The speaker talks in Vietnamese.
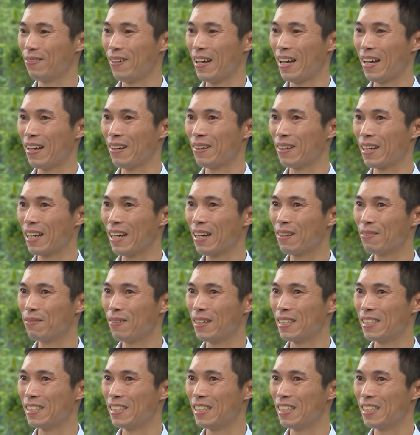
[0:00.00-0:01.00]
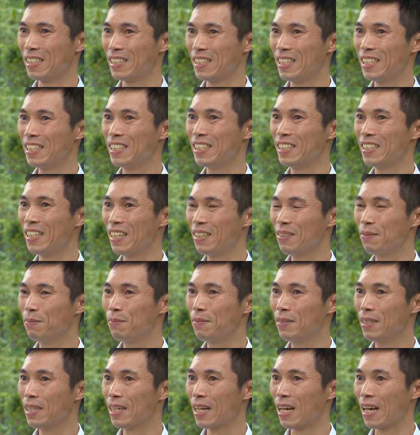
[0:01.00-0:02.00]
và các phần dinh
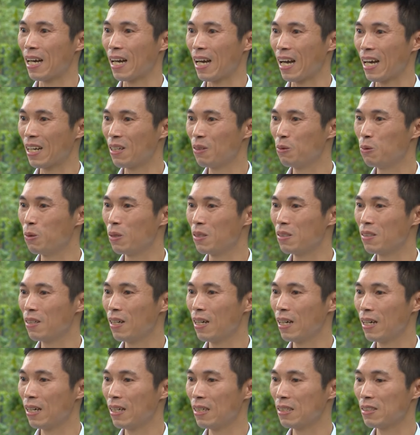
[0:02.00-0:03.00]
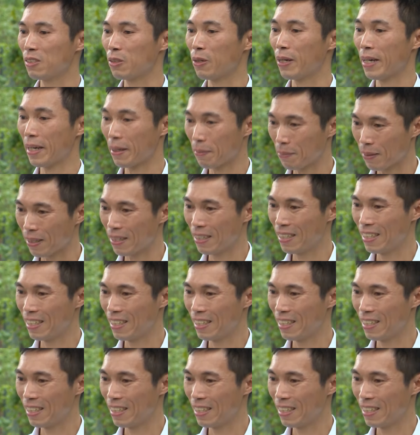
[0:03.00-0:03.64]
dưỡng với cả ăn uống cho em